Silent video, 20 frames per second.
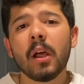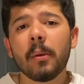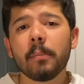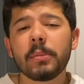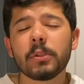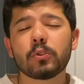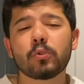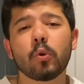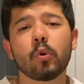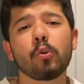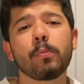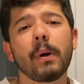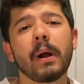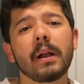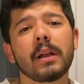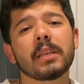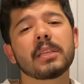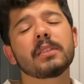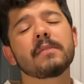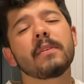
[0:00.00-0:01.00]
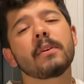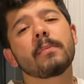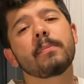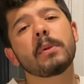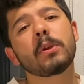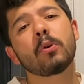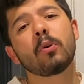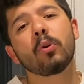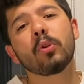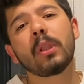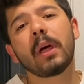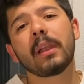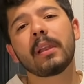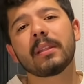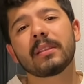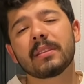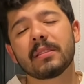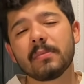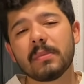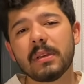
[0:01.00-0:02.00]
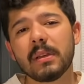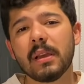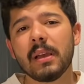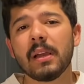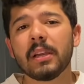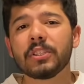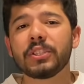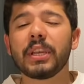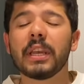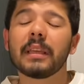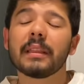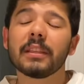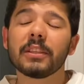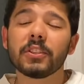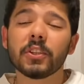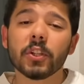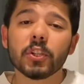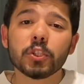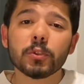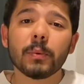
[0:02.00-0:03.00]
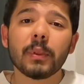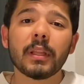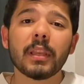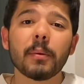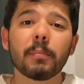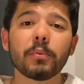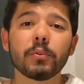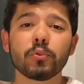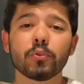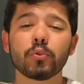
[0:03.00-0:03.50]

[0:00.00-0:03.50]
bir soru bankası ve bir konu anlatımı şeklinde çalışmalar yapın.